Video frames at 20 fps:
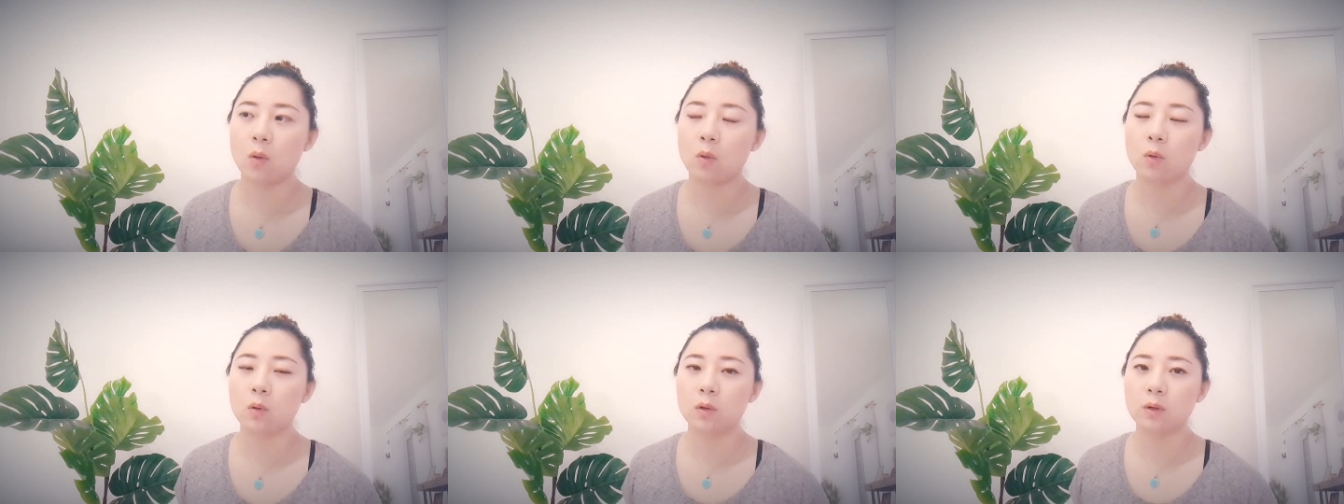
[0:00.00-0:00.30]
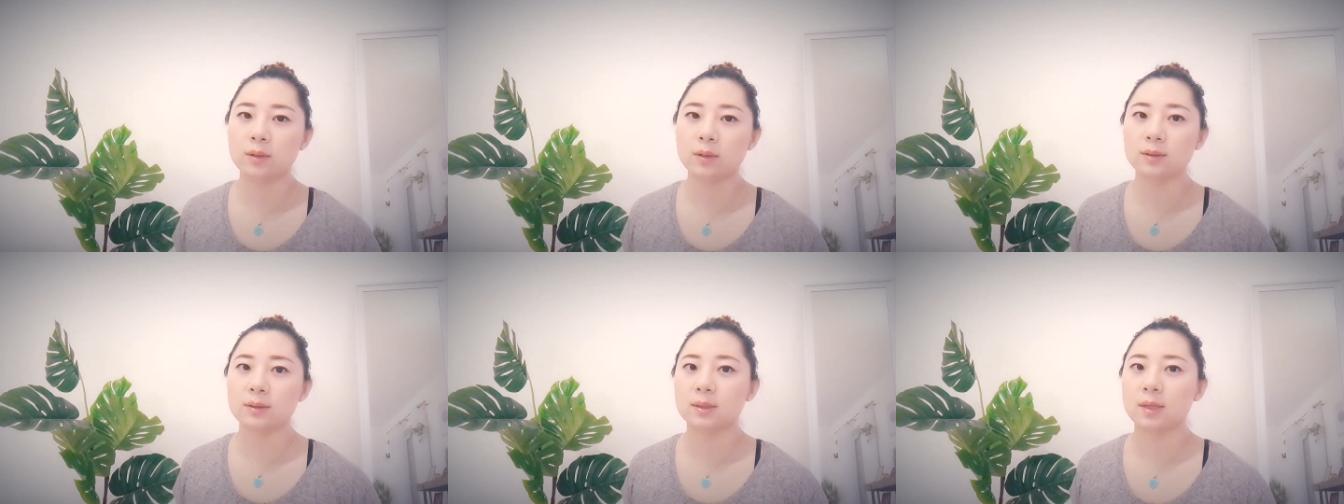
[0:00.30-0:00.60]

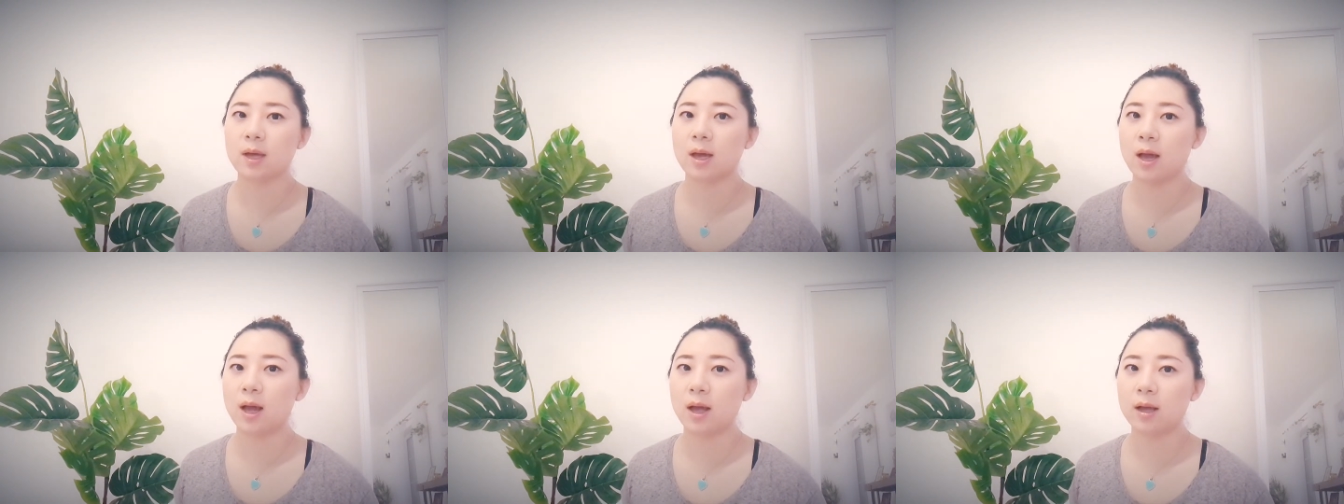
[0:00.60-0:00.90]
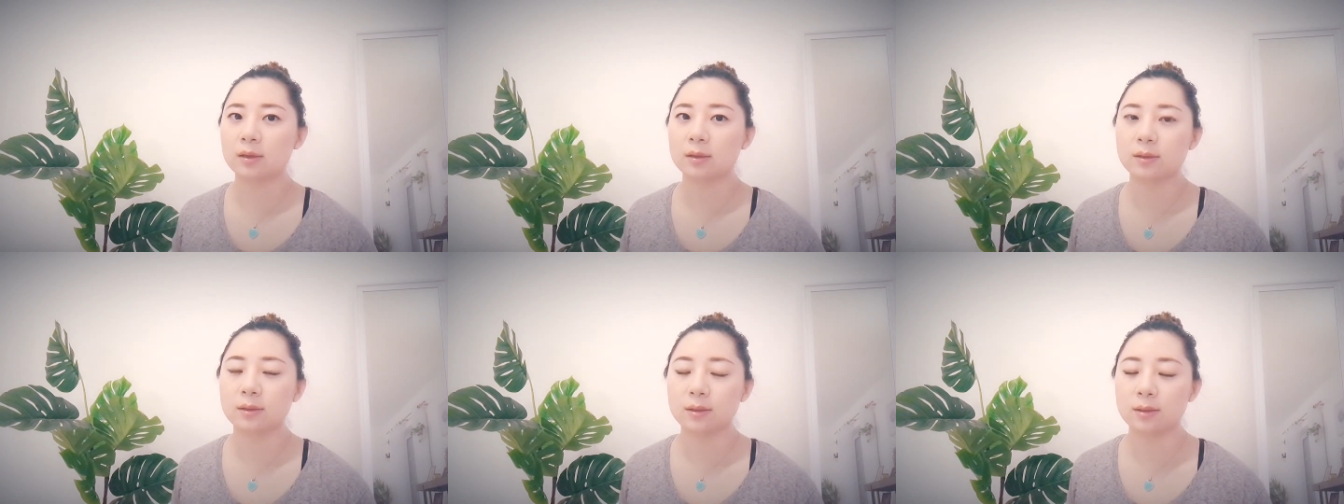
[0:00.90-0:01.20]
我以前
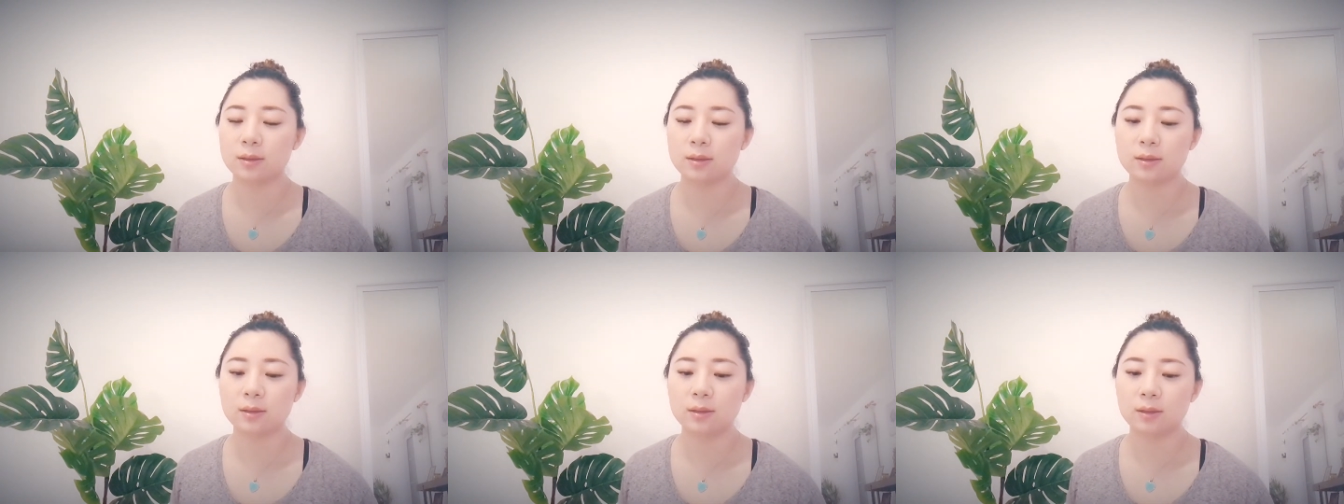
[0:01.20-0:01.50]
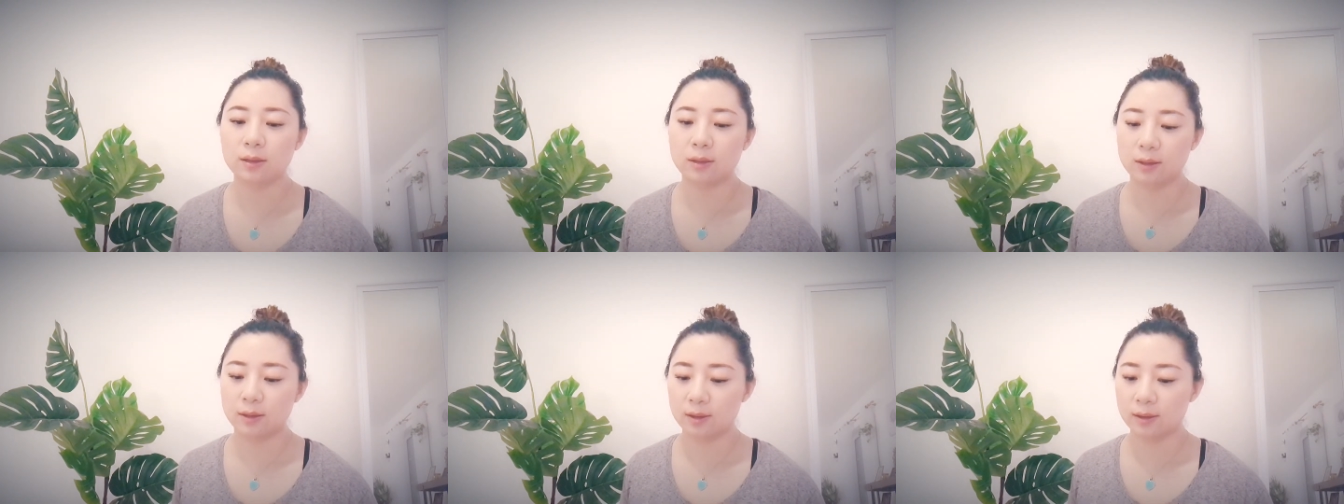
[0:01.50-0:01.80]
还是一
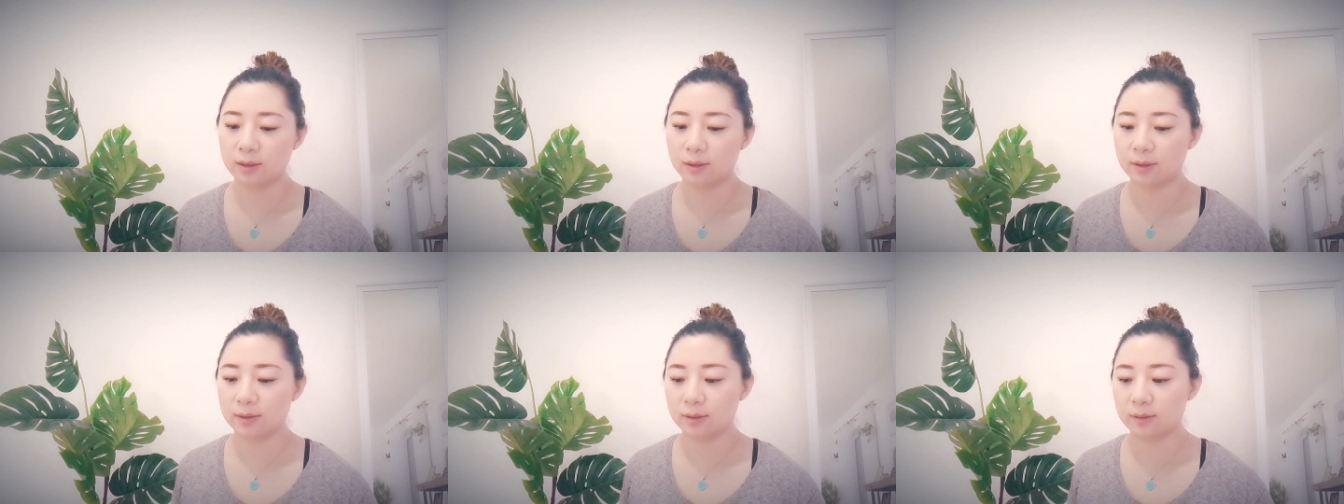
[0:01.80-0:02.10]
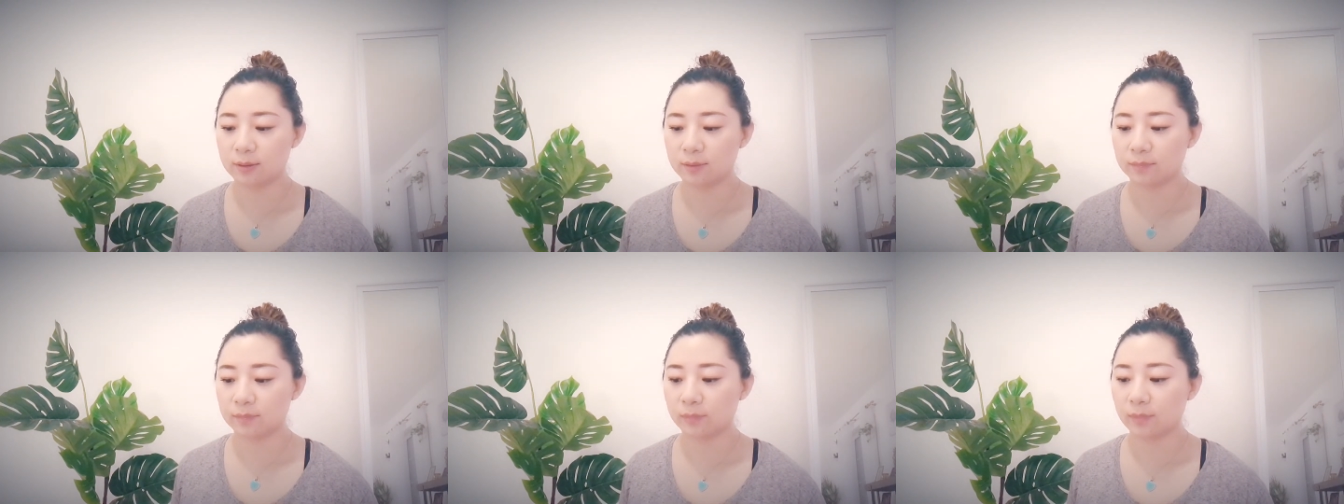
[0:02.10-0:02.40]
个
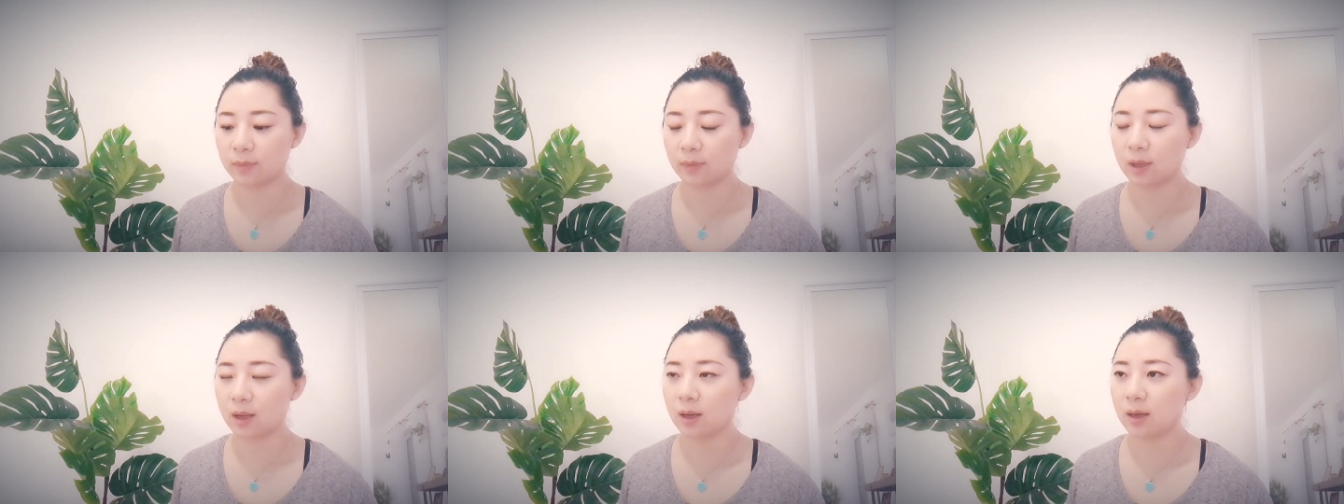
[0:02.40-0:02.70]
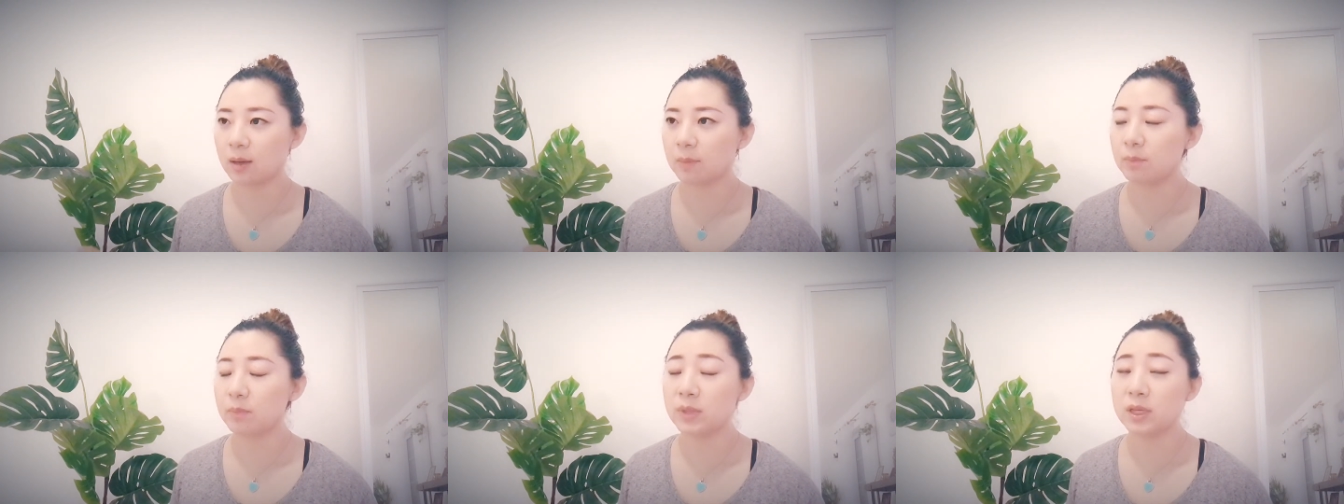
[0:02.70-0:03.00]

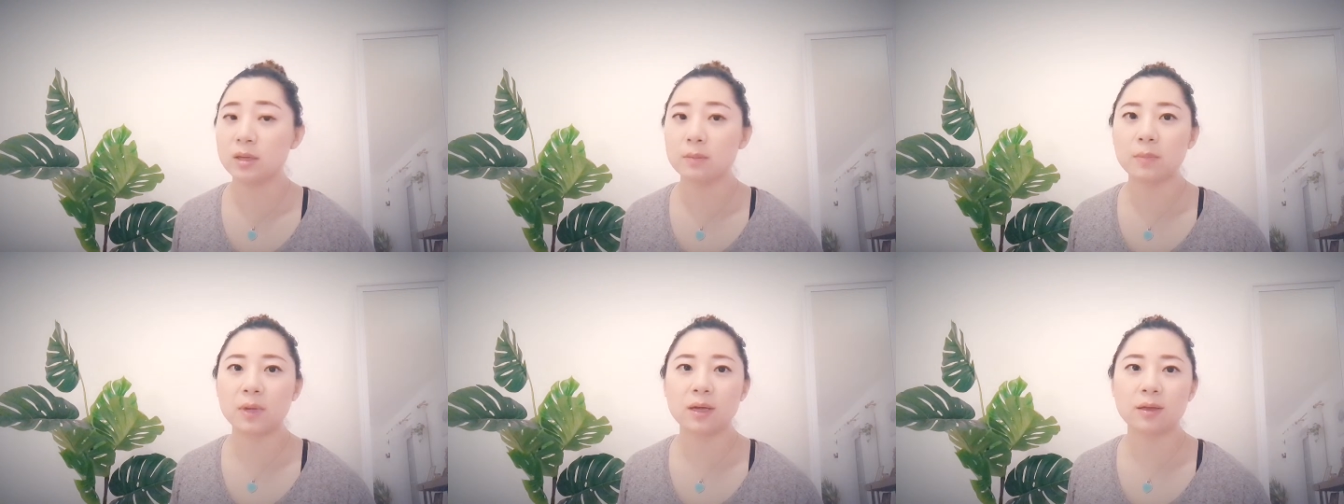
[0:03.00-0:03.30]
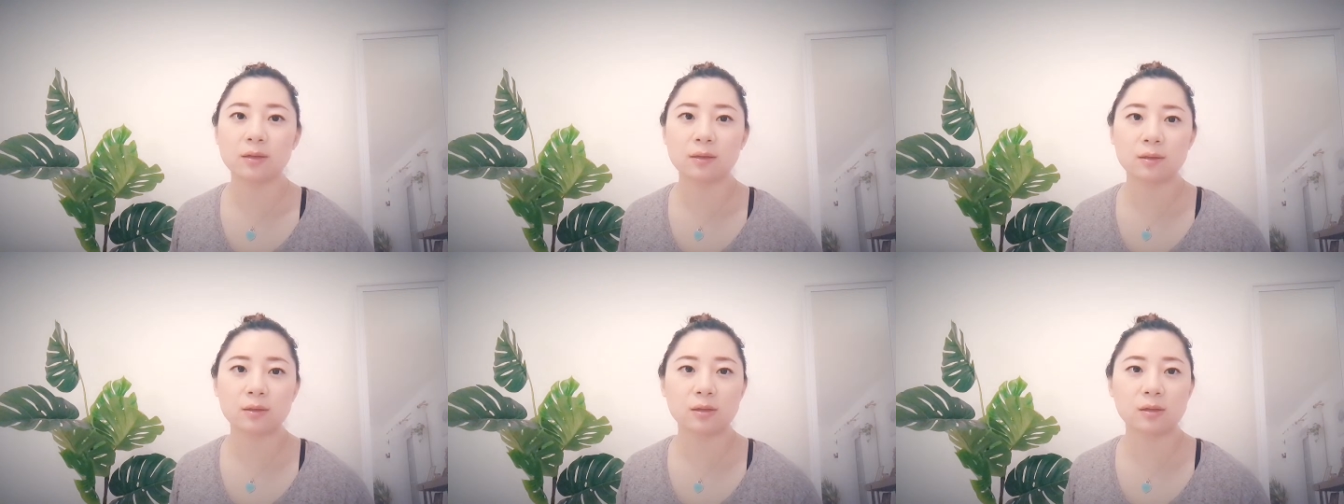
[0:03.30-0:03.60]
迷
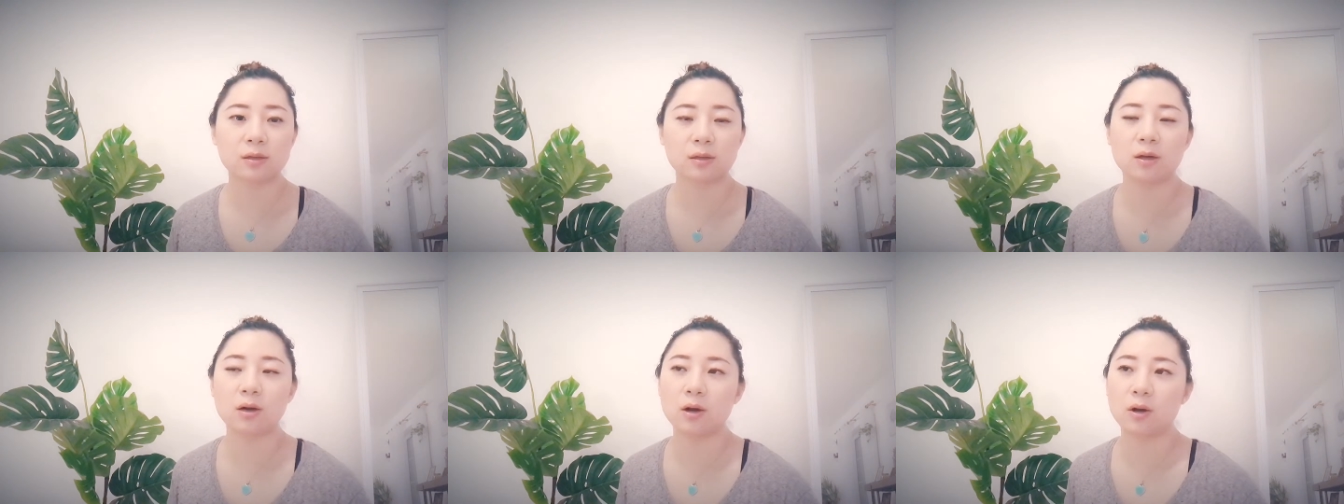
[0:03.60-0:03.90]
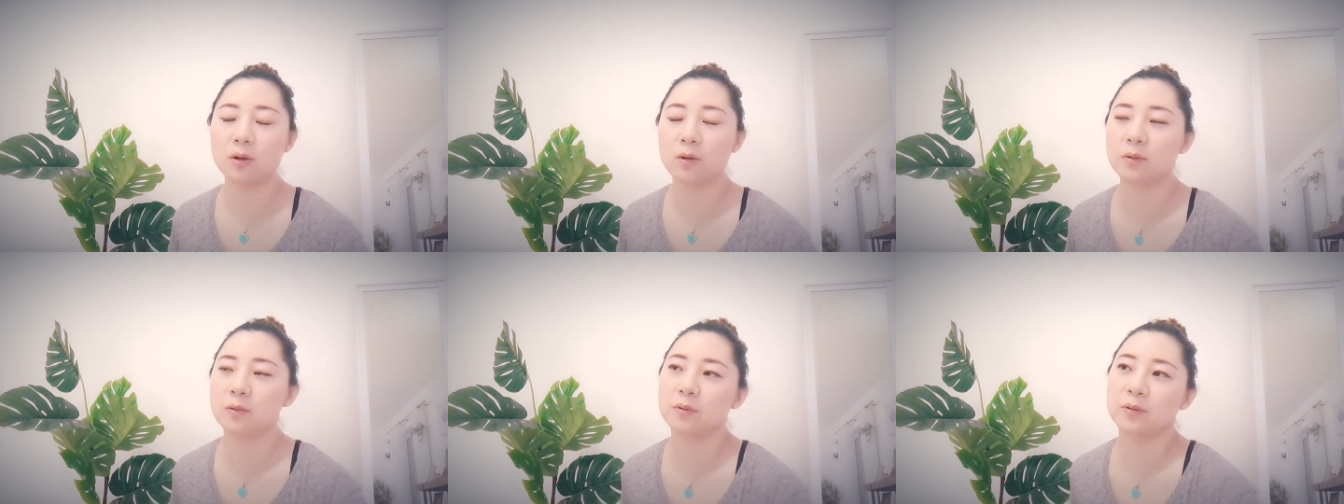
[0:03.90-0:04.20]
妹的时
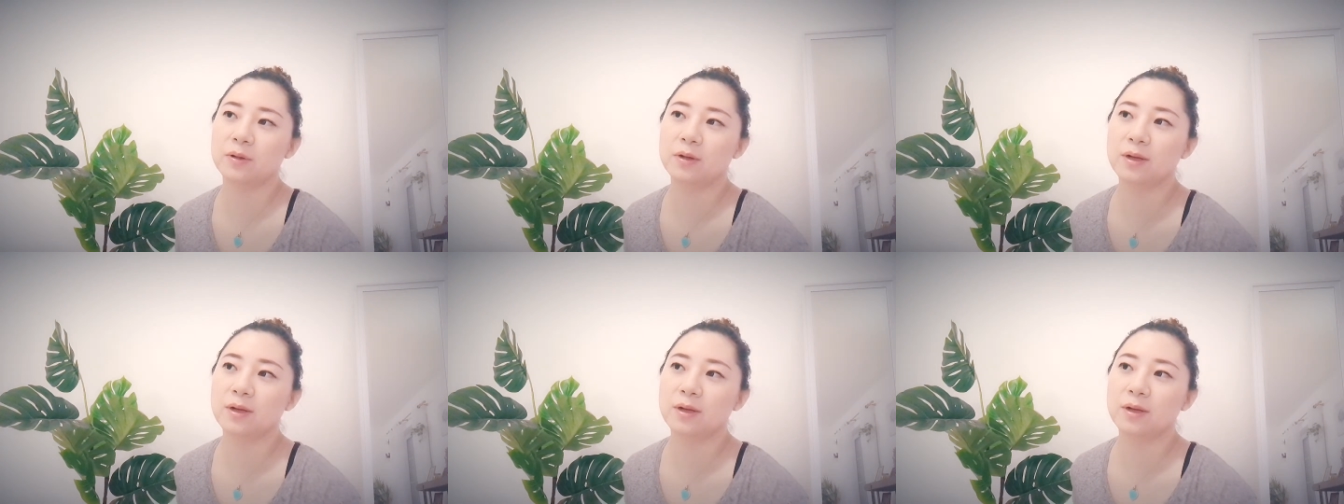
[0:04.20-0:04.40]
候，